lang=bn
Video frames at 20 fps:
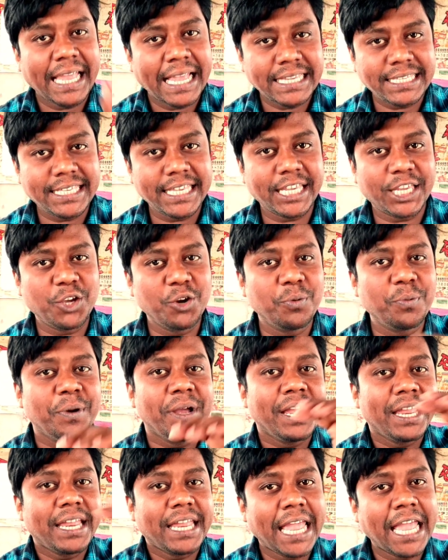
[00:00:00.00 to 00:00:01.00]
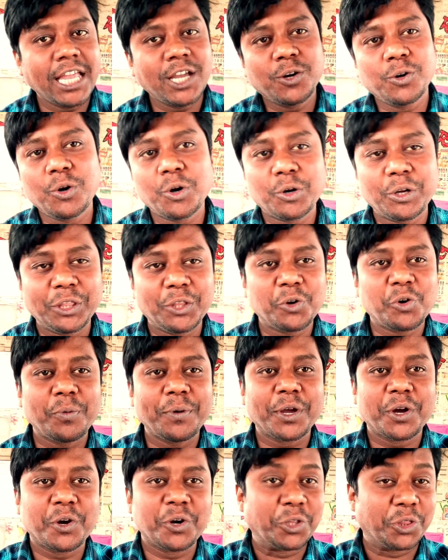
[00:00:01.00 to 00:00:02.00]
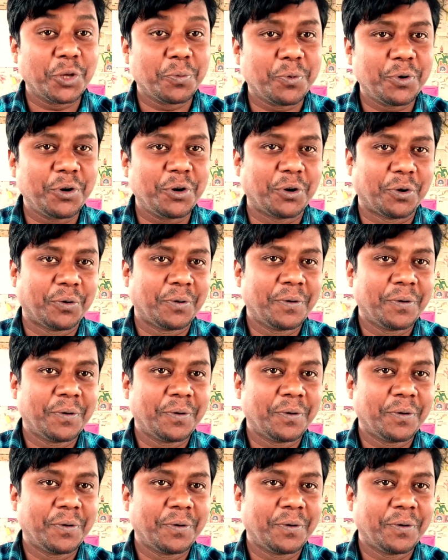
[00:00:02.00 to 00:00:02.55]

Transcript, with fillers: এসএ কিউব এইগুলো কিন্তু খুবই গুরুত্বপূর্ণ